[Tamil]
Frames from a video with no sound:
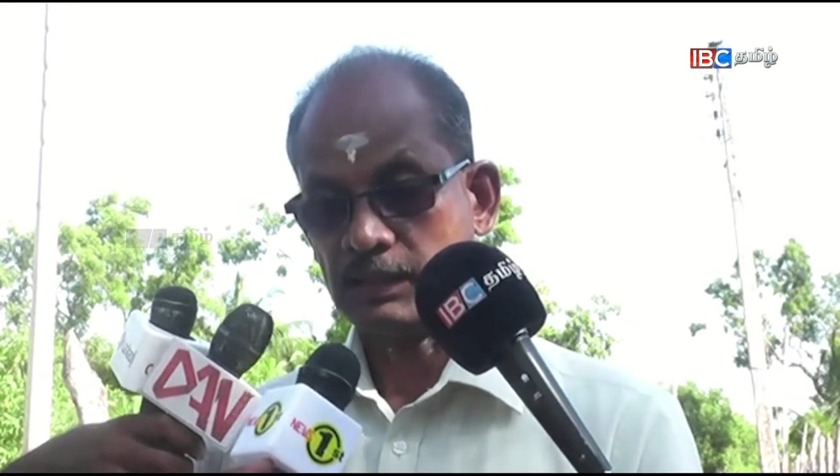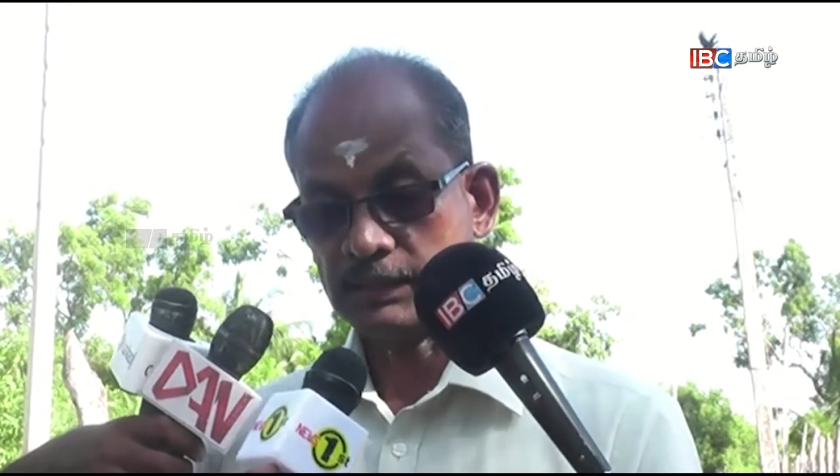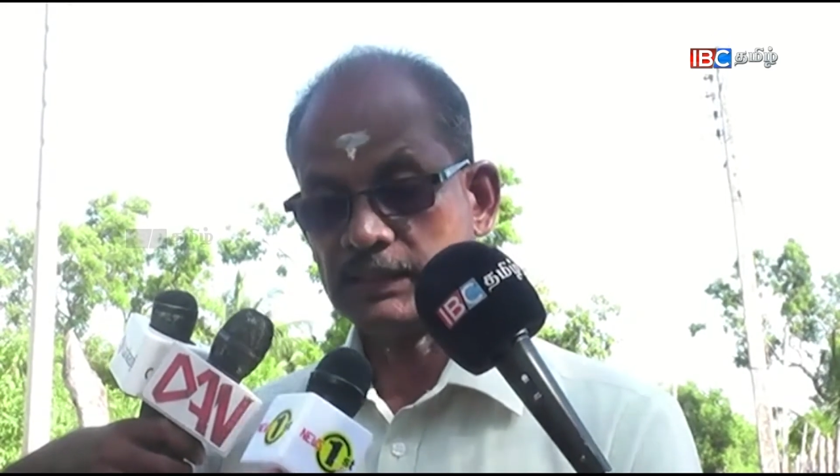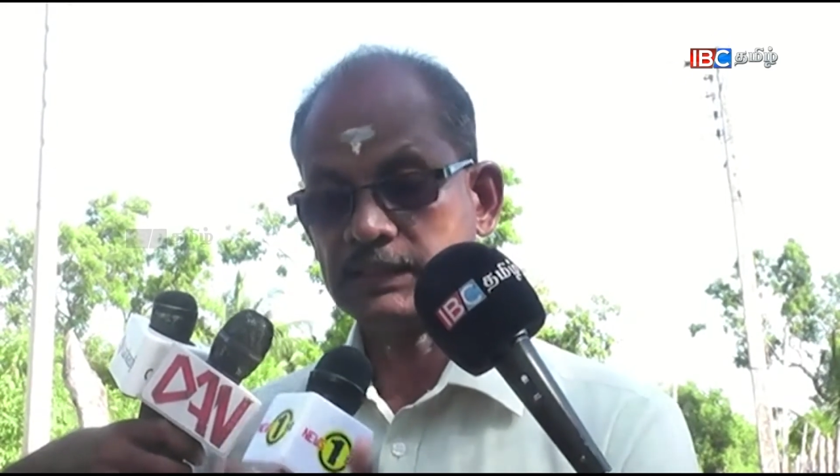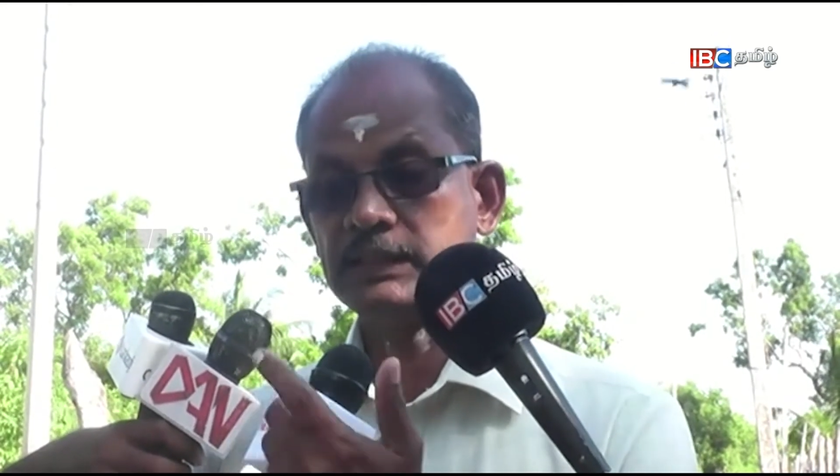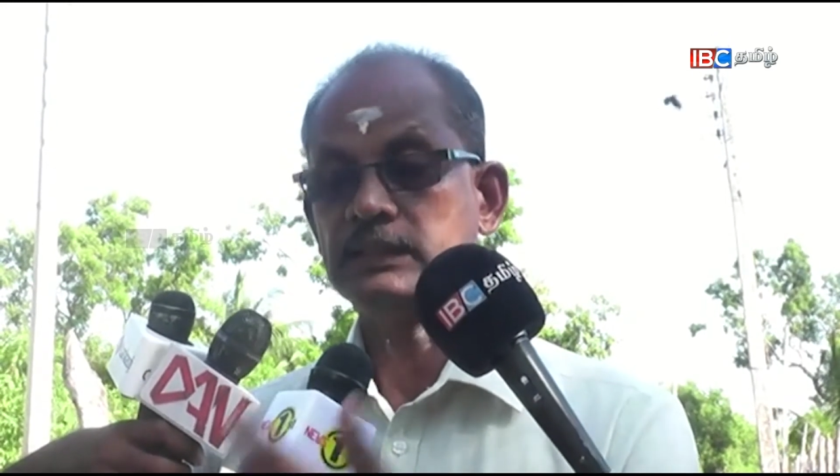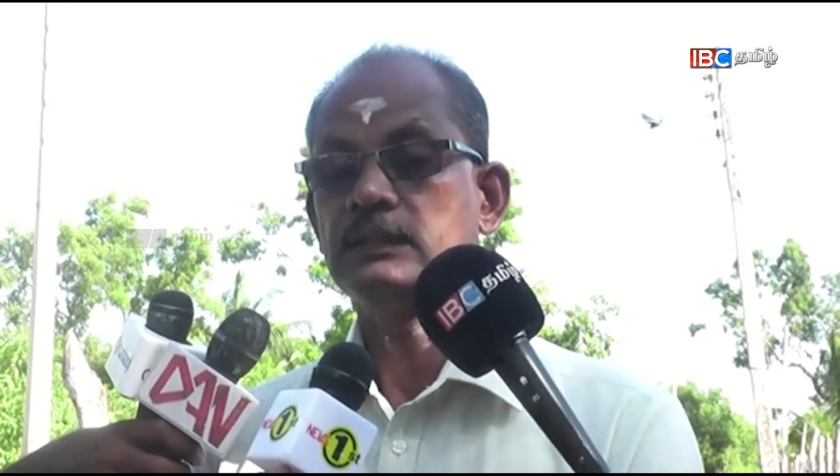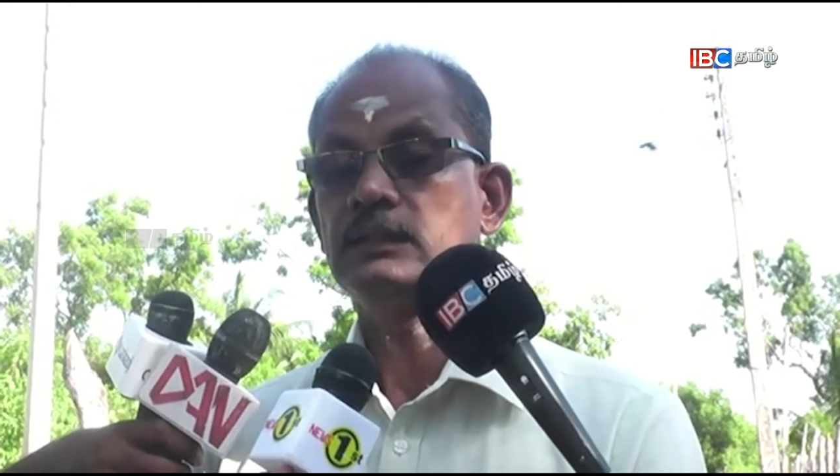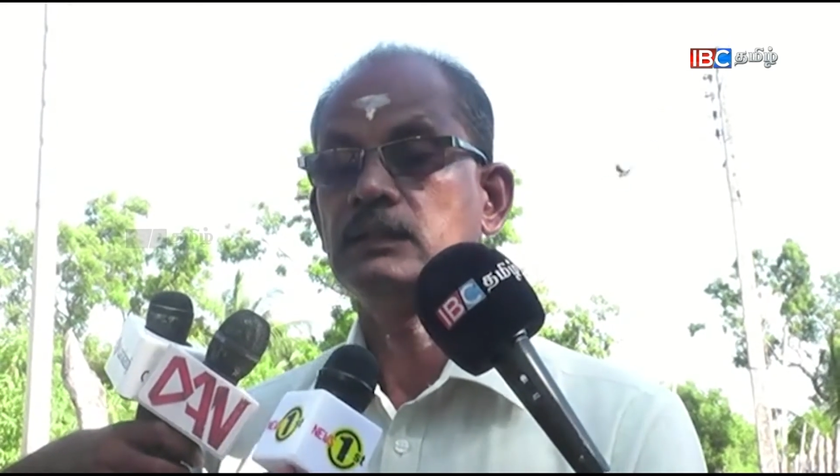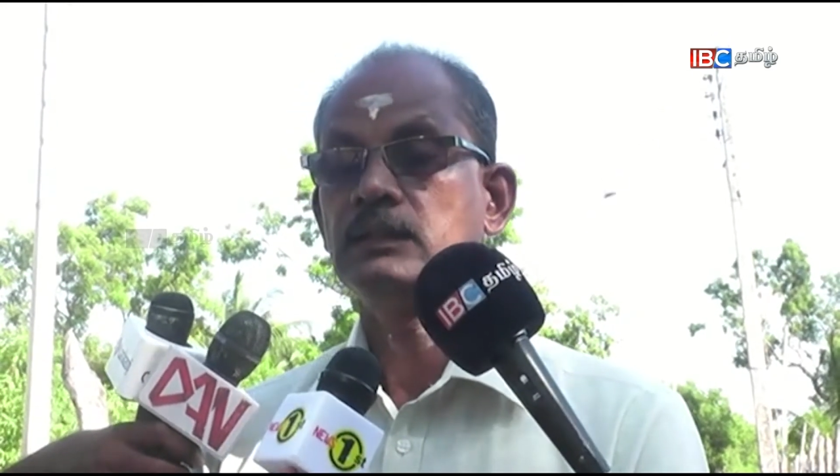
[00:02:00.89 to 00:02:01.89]
அதற்கு
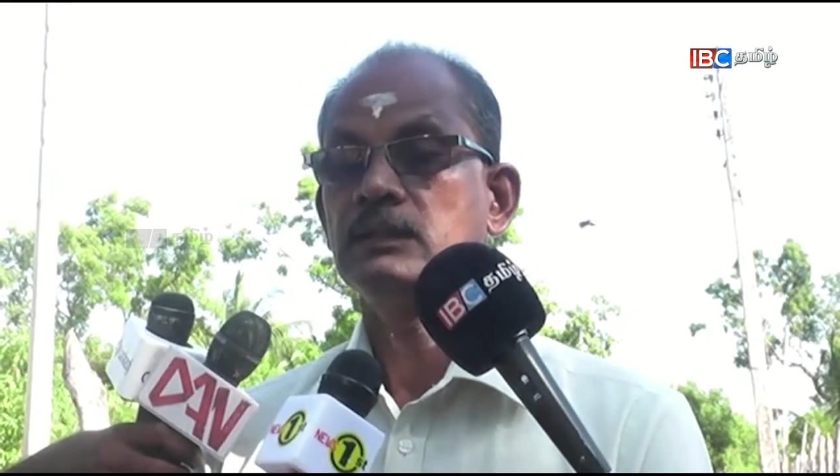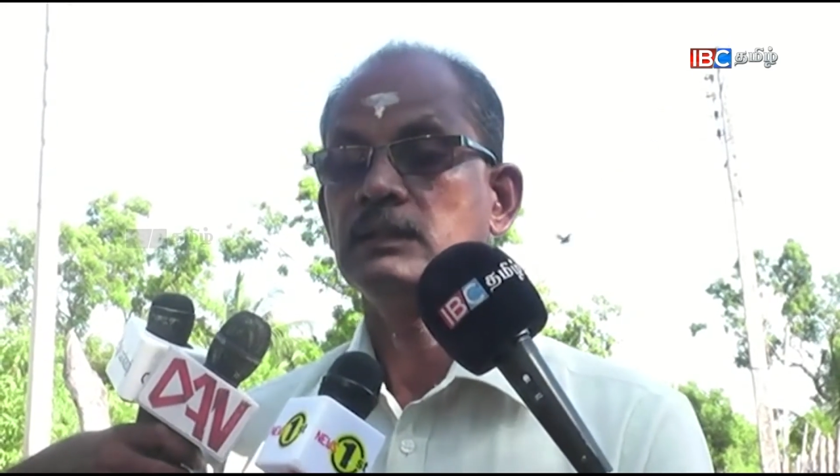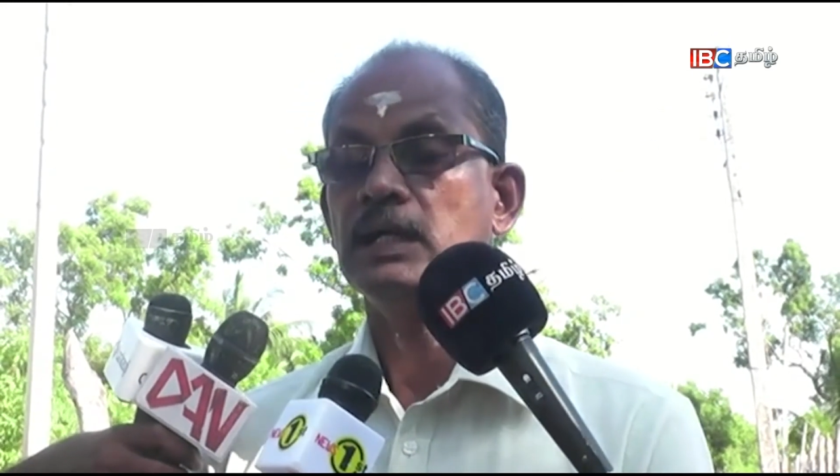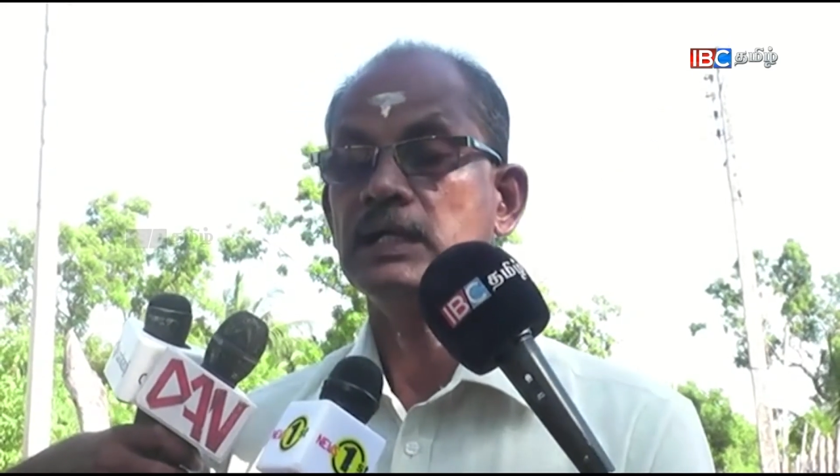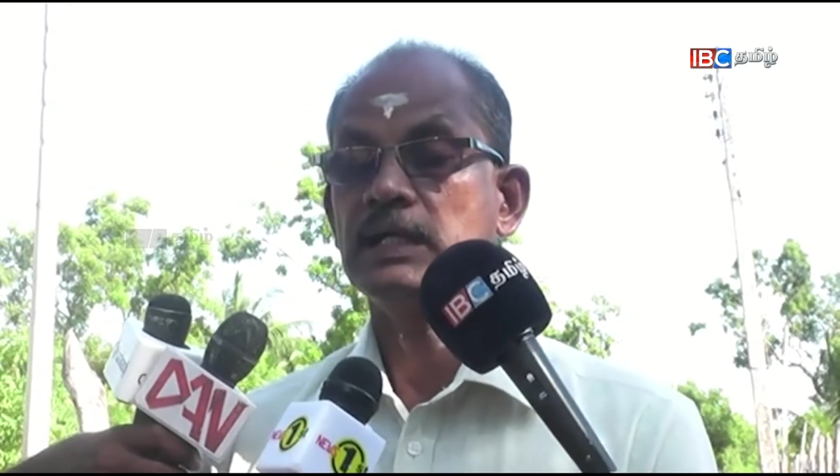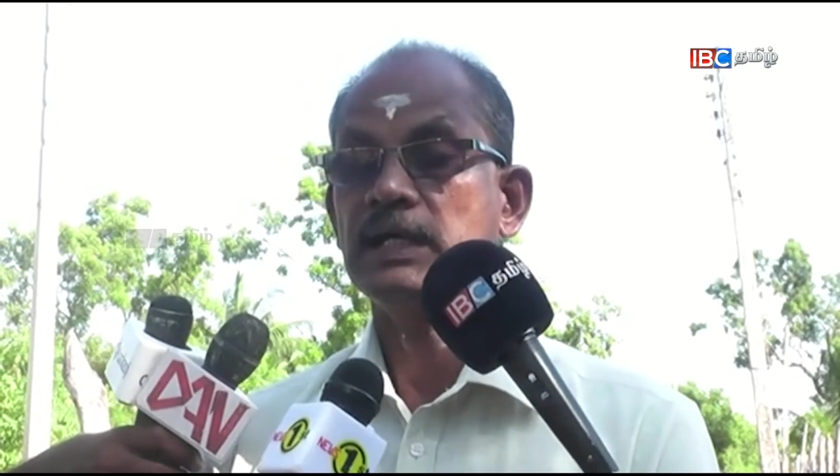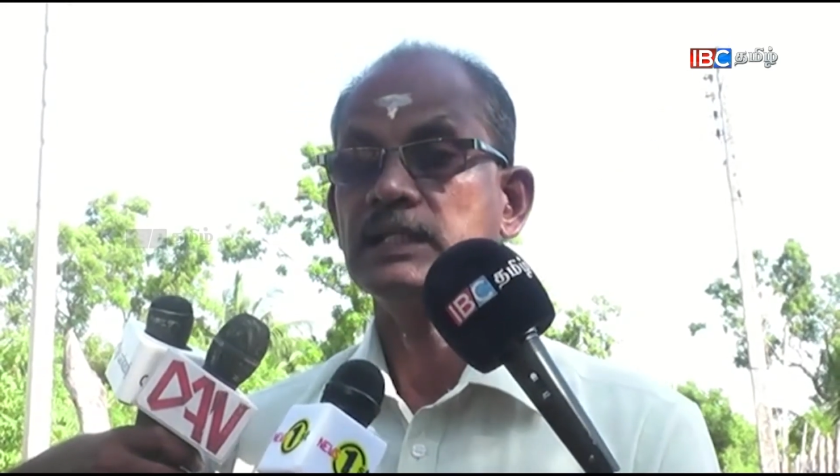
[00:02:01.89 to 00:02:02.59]
நாங்கள்